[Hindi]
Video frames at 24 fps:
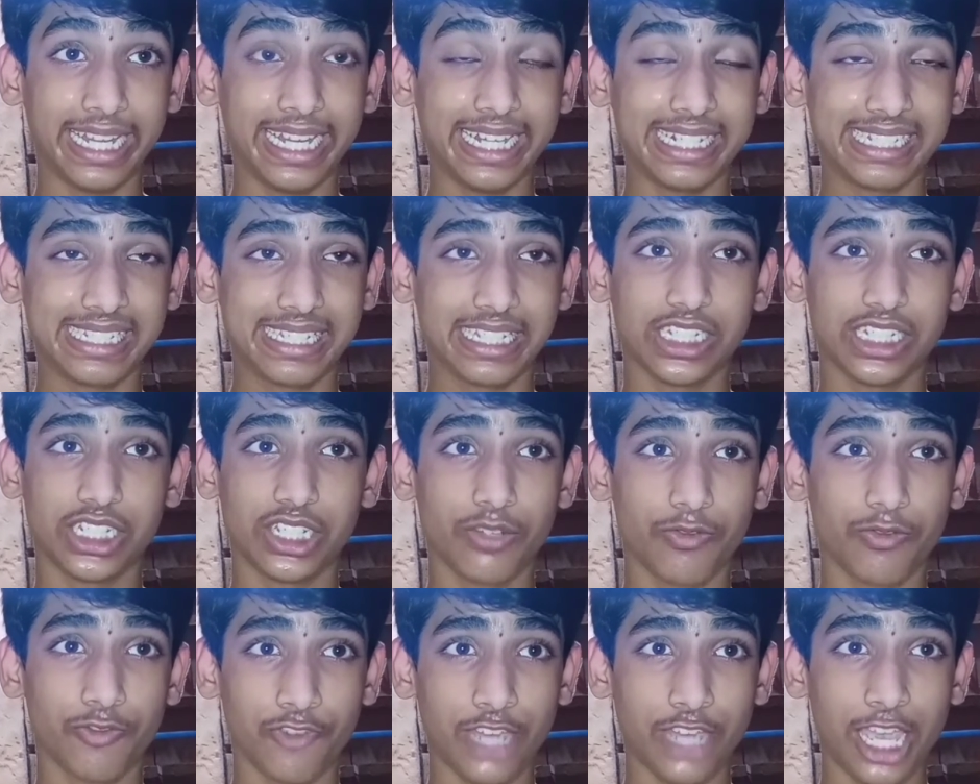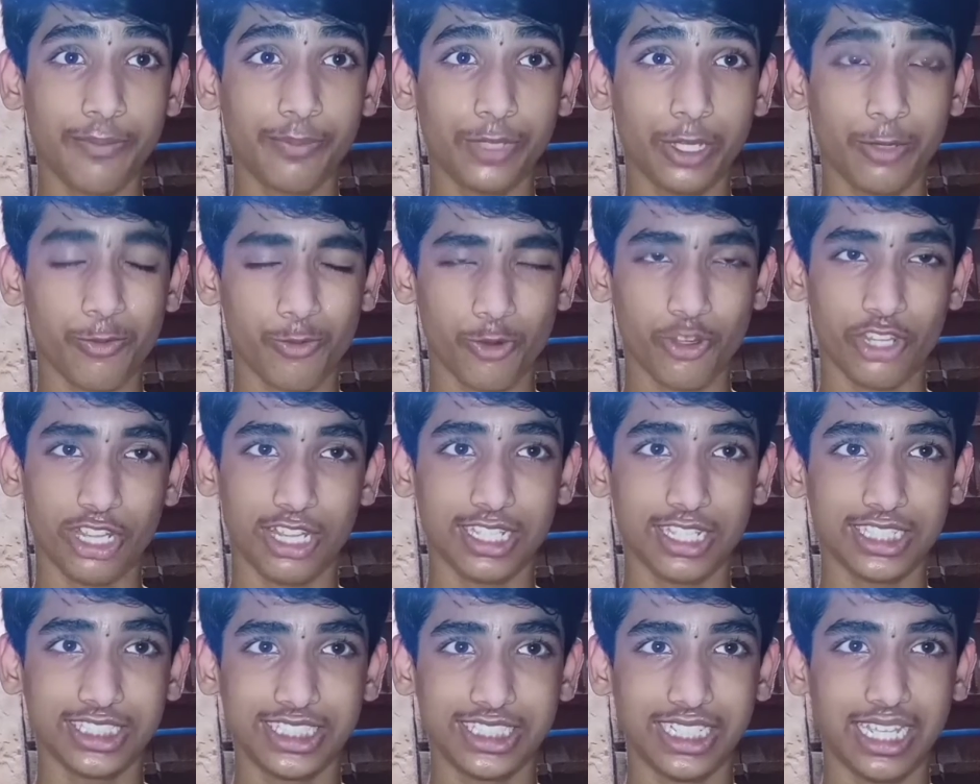865 का
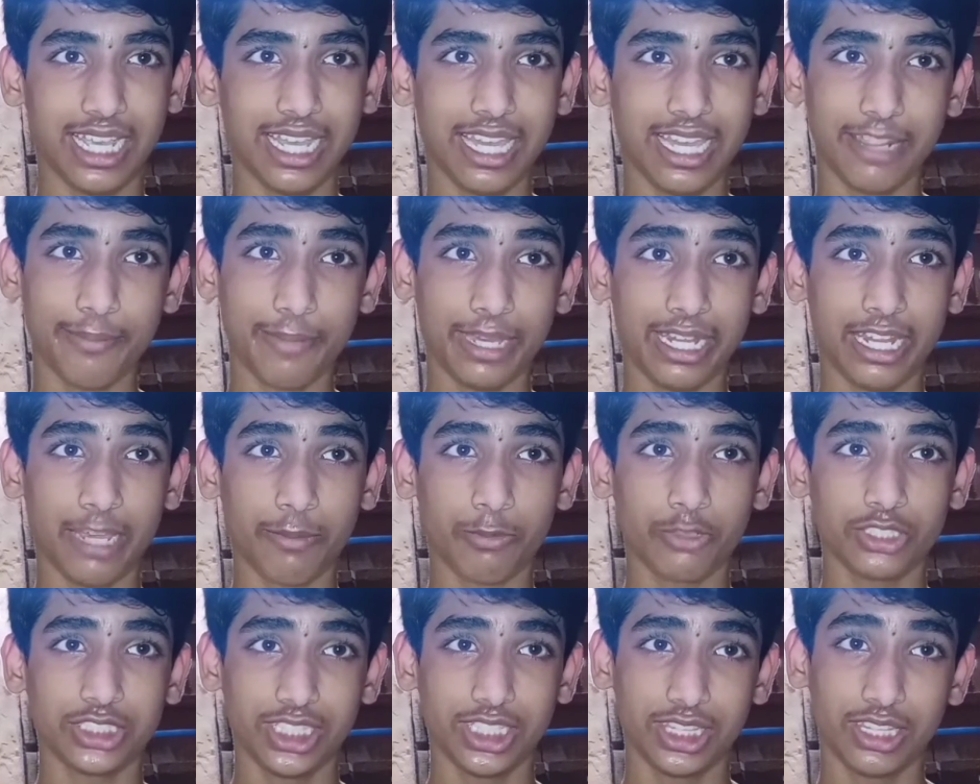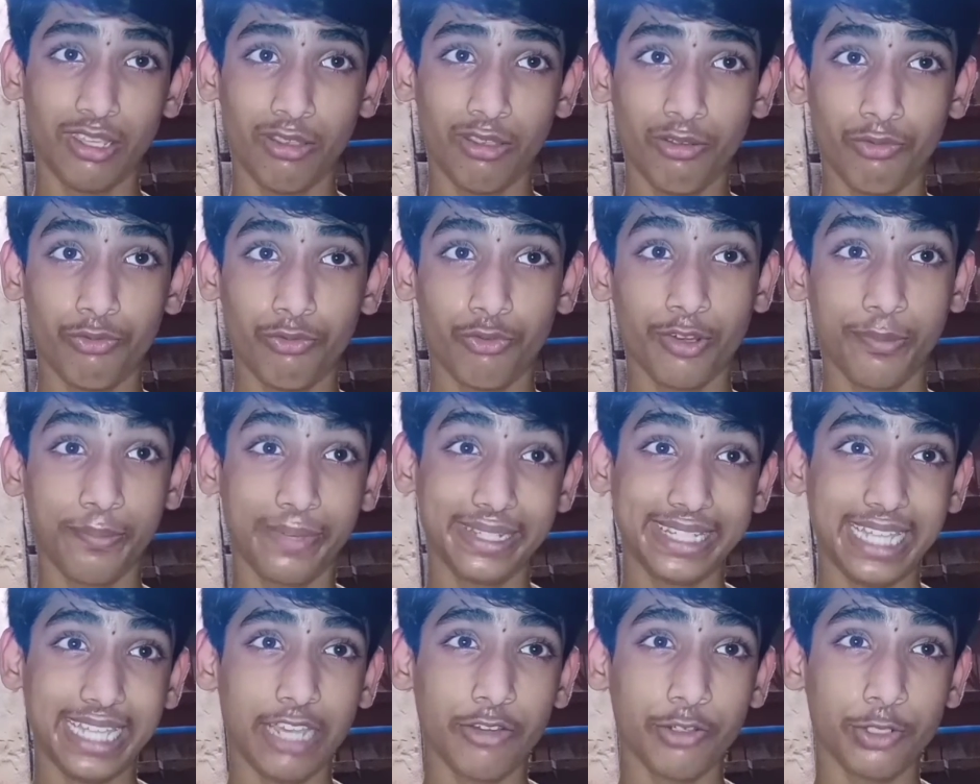प्रोसेसर जी हाँ गाइज मैंने आपको जितने भी फ़ोन
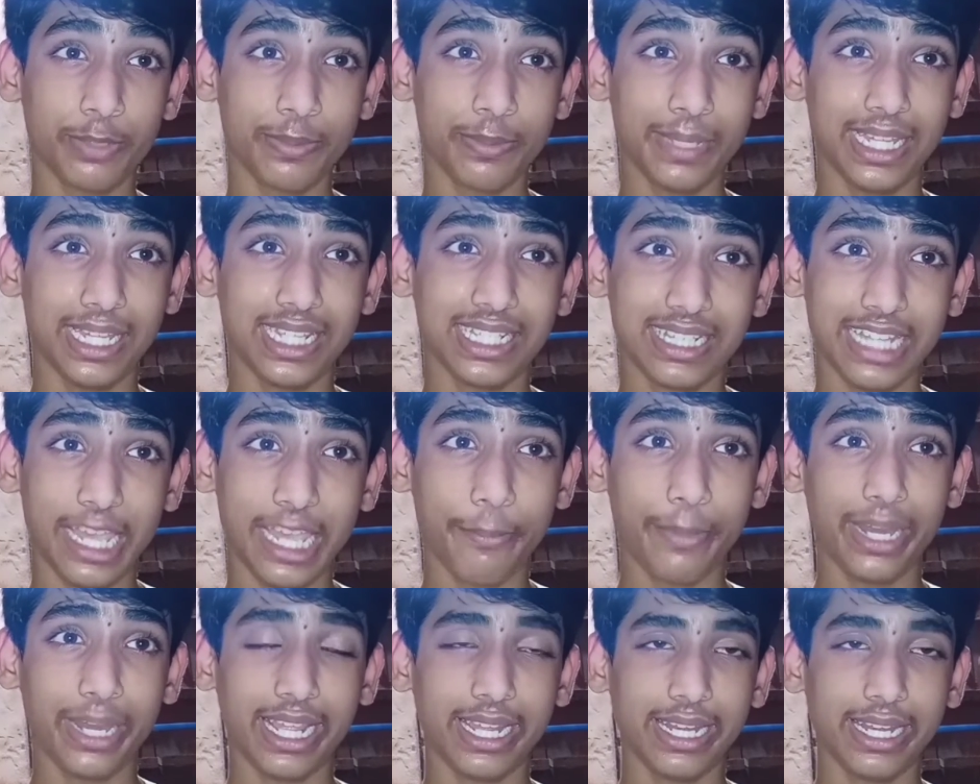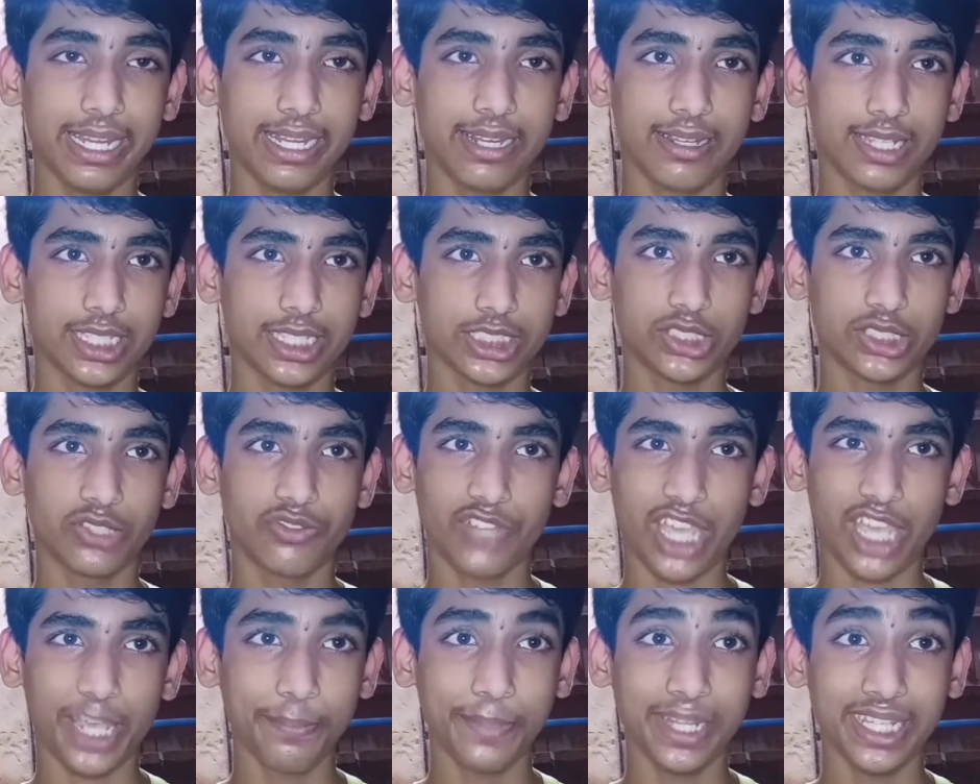बताए उसमें स्नैपड्रैगन
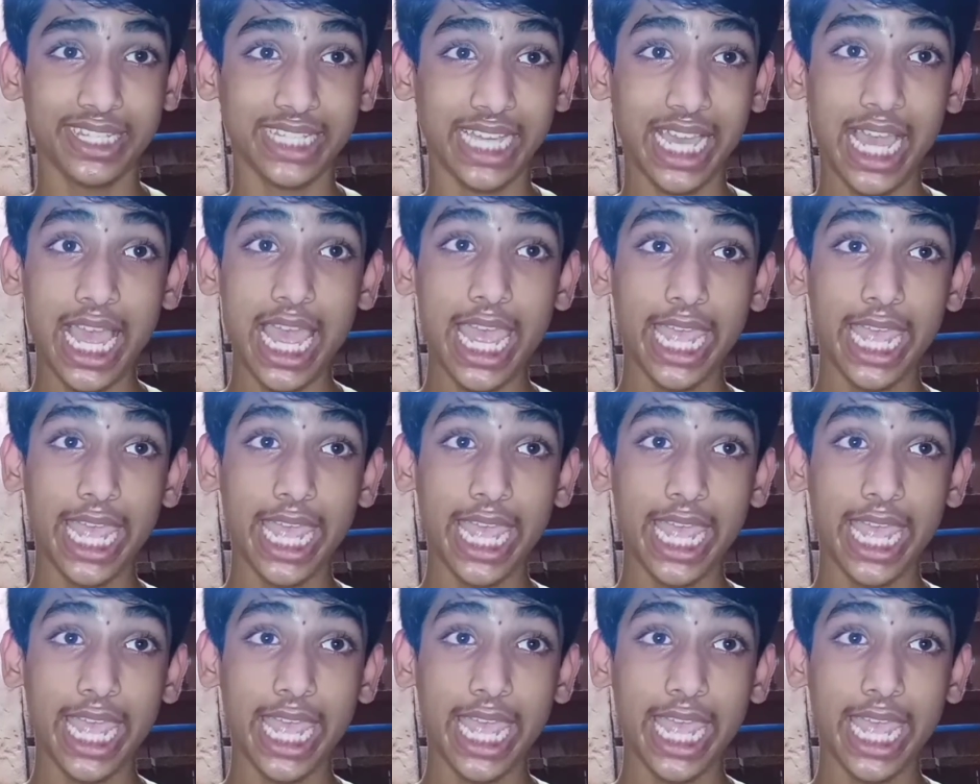865 नहीं था